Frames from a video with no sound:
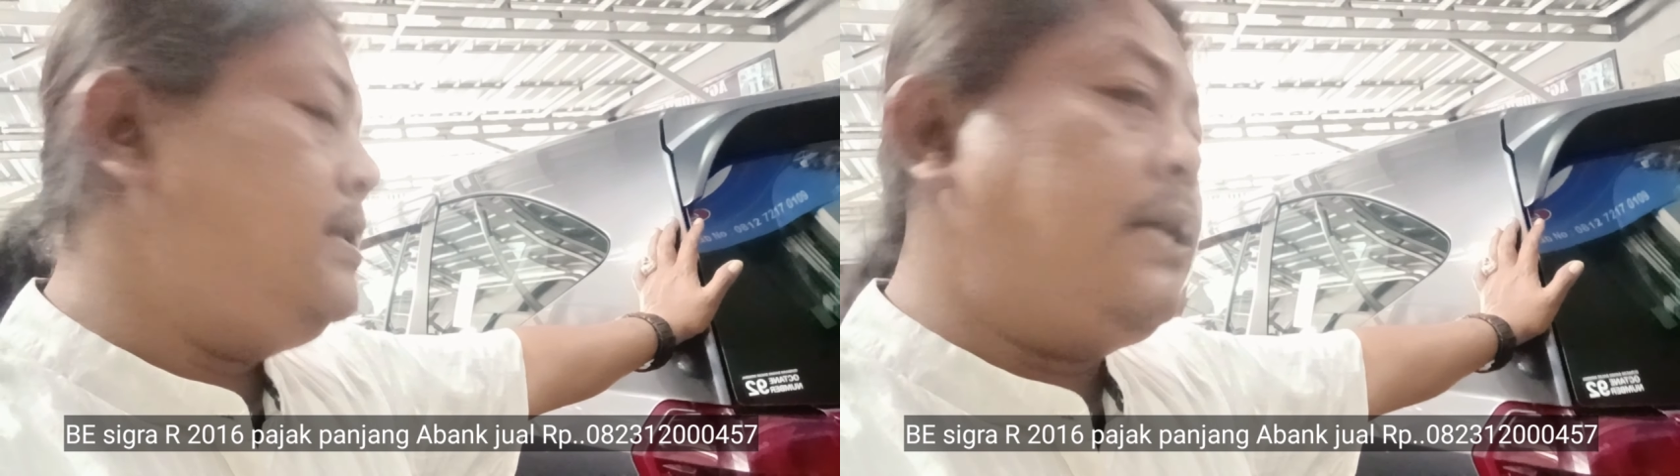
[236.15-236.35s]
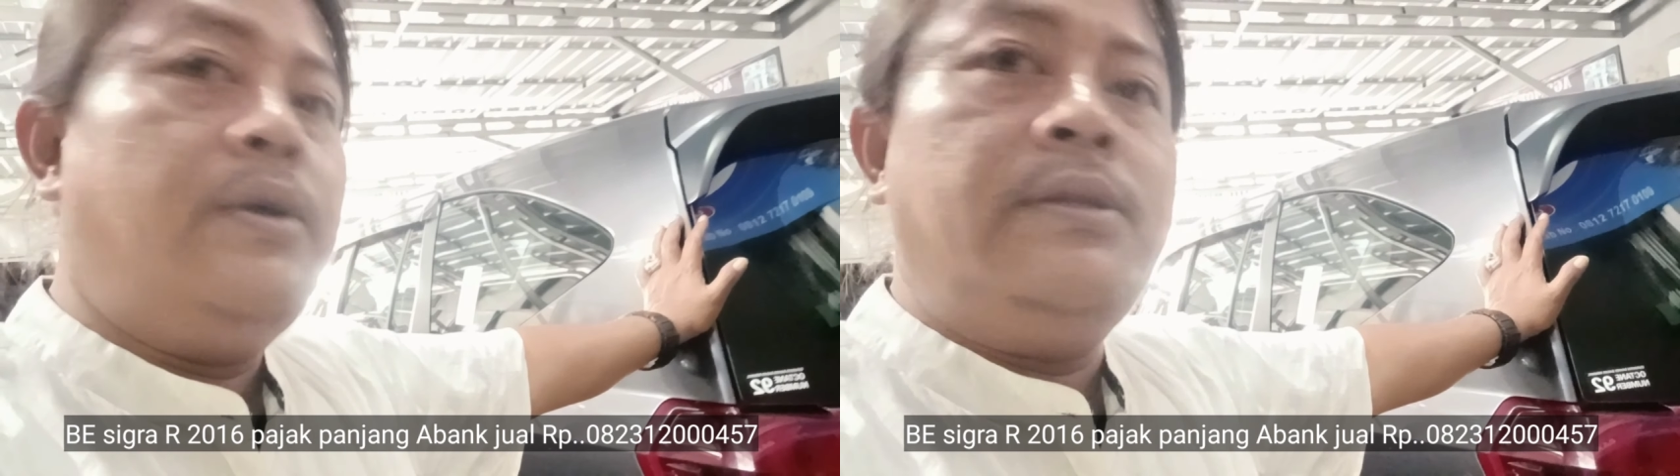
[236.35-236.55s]

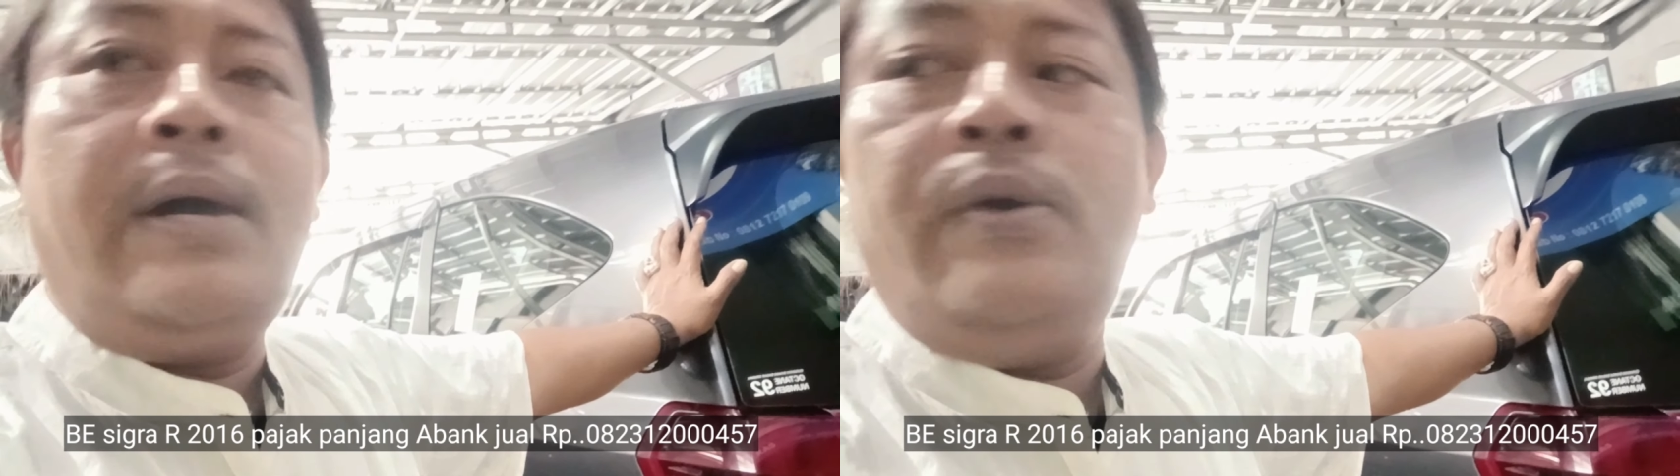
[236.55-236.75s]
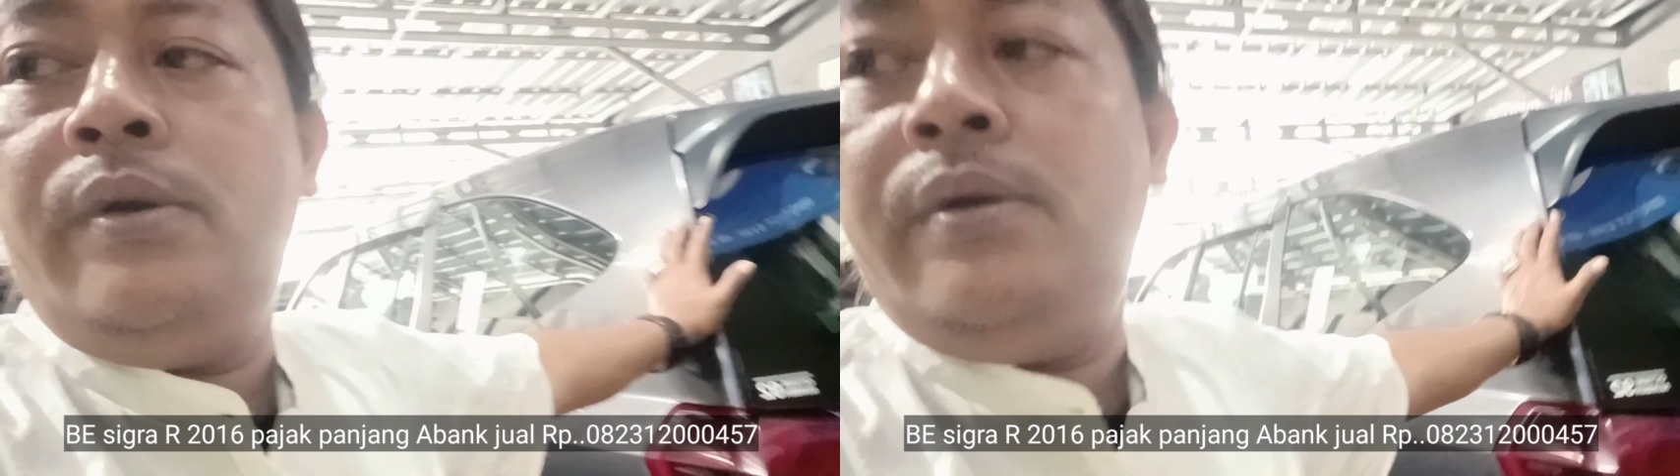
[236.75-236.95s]

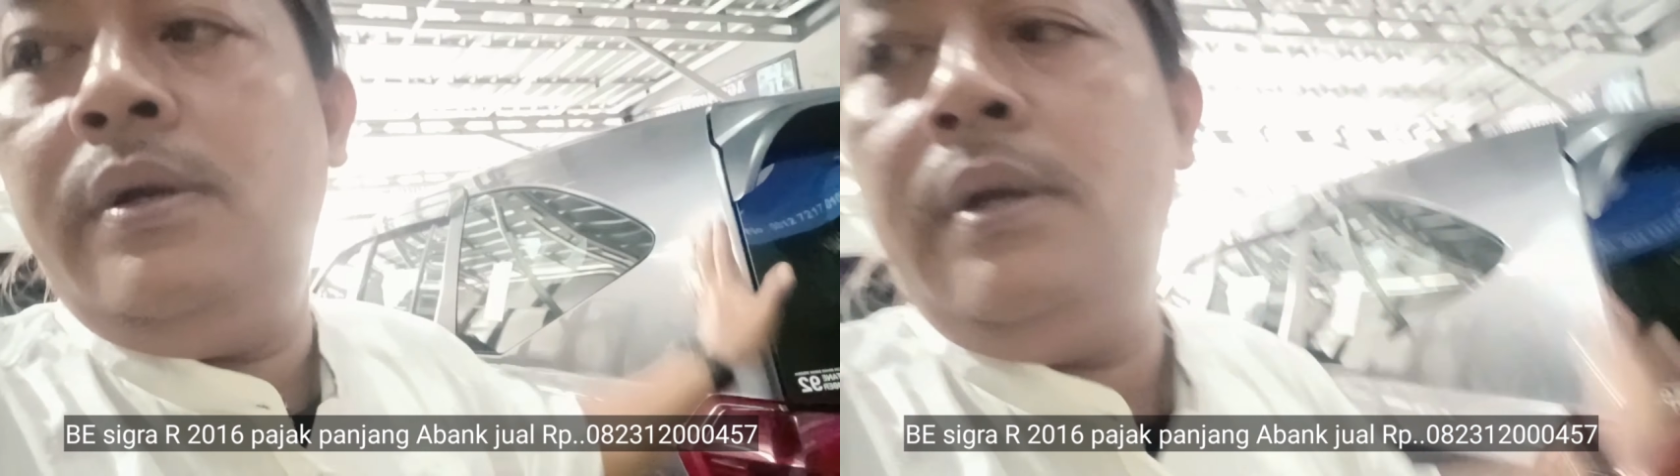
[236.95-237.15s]
tahun-tahun